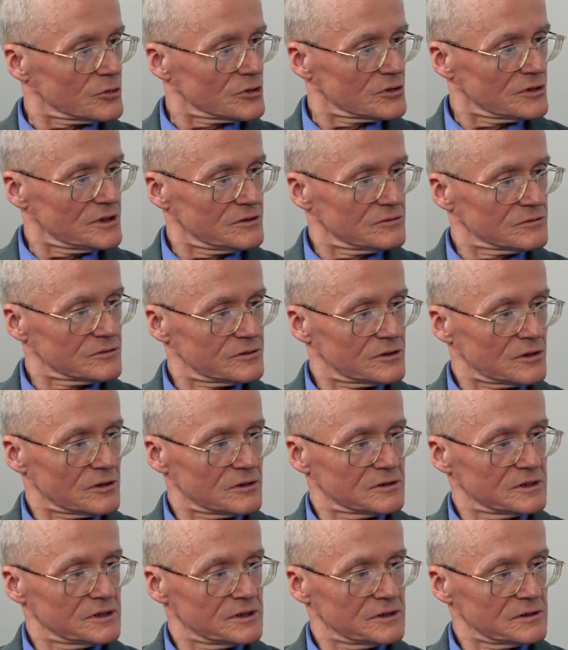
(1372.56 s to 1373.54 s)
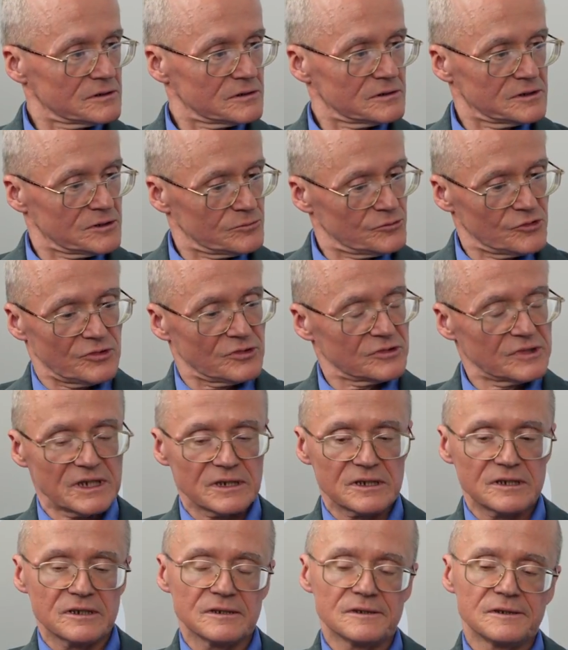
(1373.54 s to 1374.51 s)
robotników rolnych. To nie było
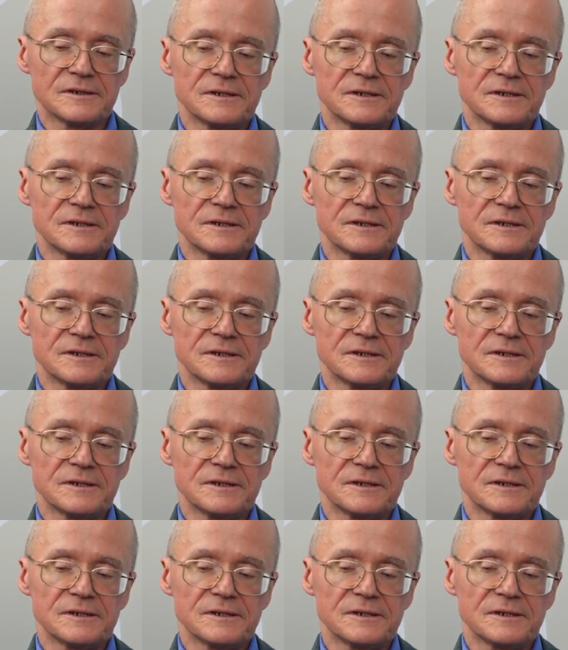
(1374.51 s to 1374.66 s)
takie.